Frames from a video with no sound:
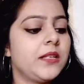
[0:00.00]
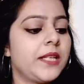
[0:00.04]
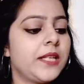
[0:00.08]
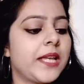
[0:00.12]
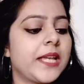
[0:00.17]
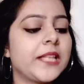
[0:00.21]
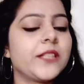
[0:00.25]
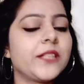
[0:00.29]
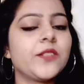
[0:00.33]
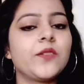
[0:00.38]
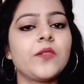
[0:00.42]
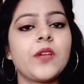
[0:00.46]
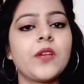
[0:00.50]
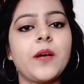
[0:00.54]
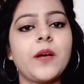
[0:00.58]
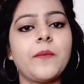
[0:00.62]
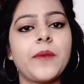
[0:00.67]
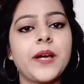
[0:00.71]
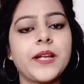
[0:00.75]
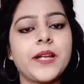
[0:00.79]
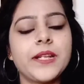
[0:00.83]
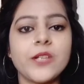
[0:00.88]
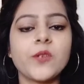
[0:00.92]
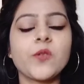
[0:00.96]
ये
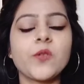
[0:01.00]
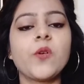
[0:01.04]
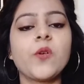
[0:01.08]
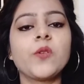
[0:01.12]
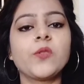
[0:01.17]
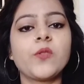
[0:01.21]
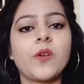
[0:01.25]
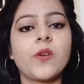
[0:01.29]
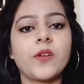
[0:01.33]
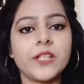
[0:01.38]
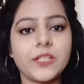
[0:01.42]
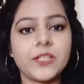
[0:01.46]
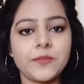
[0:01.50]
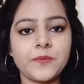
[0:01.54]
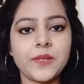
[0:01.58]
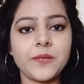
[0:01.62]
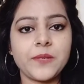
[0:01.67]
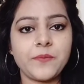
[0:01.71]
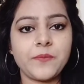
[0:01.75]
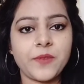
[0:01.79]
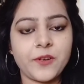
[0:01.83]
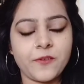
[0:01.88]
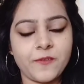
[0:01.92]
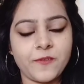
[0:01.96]
हमारे हेयर को
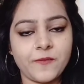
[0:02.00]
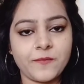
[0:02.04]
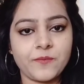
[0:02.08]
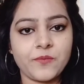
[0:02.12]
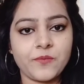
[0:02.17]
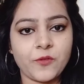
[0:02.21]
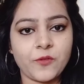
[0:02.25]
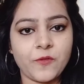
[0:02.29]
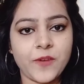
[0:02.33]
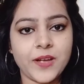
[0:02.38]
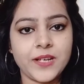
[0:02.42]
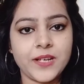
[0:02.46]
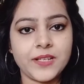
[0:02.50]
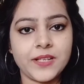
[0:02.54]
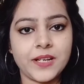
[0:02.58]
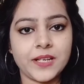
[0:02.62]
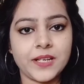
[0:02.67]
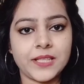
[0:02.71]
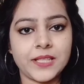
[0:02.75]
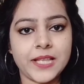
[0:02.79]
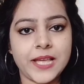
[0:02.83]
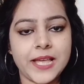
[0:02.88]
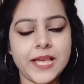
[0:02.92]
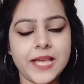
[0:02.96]
नॉरिशमेंट प्रोवाइड
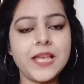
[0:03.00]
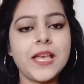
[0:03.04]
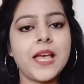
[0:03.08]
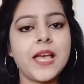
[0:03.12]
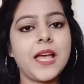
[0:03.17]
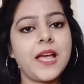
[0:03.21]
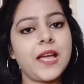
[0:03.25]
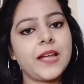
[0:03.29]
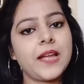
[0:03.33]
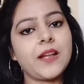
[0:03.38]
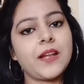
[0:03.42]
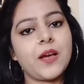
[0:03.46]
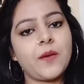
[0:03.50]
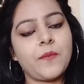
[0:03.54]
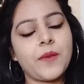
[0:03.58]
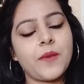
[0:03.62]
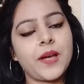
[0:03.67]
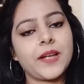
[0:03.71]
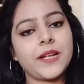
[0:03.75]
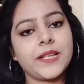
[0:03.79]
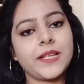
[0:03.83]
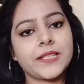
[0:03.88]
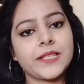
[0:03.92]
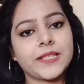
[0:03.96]
करता है एंड
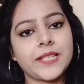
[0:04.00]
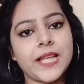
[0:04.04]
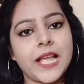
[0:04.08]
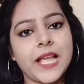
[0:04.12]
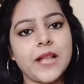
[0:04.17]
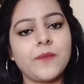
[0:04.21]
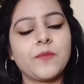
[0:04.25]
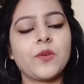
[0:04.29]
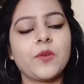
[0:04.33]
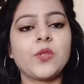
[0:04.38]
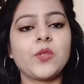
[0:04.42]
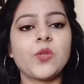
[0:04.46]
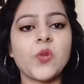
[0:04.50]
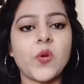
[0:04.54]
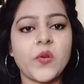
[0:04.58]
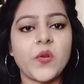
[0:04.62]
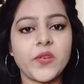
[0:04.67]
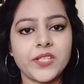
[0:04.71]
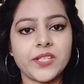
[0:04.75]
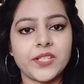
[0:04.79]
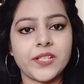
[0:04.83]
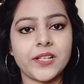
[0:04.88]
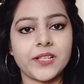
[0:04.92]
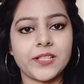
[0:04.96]
हमारे स्कैल्प को
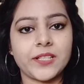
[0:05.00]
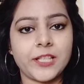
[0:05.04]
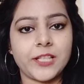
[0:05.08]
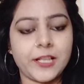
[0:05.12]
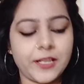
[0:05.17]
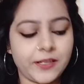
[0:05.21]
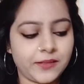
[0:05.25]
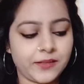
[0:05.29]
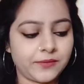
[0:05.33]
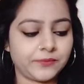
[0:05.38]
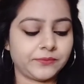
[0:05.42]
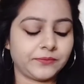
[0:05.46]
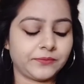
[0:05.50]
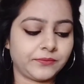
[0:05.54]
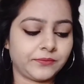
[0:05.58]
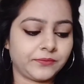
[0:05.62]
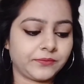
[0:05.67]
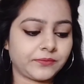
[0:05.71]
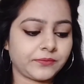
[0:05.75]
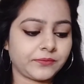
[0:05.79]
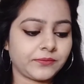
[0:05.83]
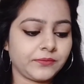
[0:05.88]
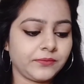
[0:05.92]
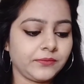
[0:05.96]
नॉरिश रखता है
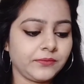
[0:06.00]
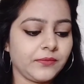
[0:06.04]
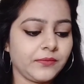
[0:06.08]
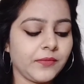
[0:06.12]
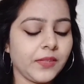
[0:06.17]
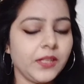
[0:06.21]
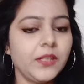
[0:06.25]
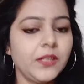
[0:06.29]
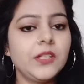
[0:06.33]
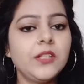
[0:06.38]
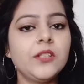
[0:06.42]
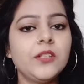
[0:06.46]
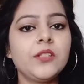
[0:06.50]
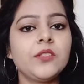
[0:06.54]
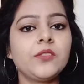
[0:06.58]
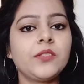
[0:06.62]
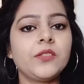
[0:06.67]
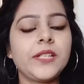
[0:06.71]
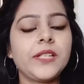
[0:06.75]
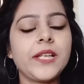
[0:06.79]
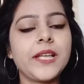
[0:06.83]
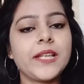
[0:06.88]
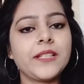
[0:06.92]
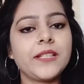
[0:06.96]

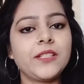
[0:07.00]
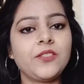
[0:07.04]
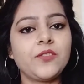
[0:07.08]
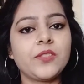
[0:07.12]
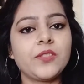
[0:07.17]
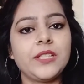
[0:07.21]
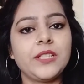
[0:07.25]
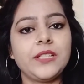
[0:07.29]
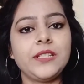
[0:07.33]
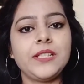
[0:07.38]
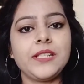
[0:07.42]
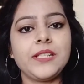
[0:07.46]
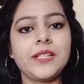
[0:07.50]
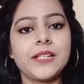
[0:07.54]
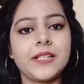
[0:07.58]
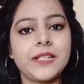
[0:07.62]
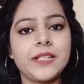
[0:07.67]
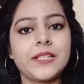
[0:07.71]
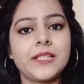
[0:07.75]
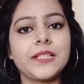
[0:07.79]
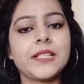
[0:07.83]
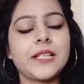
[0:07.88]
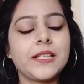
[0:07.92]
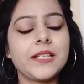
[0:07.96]
ये जो तीन
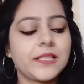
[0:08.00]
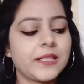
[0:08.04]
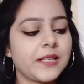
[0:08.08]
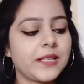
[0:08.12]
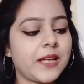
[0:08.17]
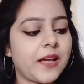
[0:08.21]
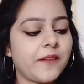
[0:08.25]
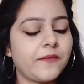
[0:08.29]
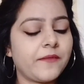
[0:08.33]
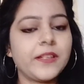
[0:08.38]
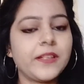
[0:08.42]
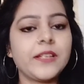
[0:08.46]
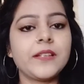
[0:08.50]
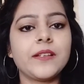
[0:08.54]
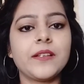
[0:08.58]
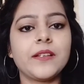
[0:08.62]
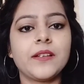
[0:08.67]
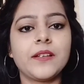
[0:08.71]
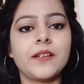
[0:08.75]
इंग्रेडिएंट्स है इसे काफ़ी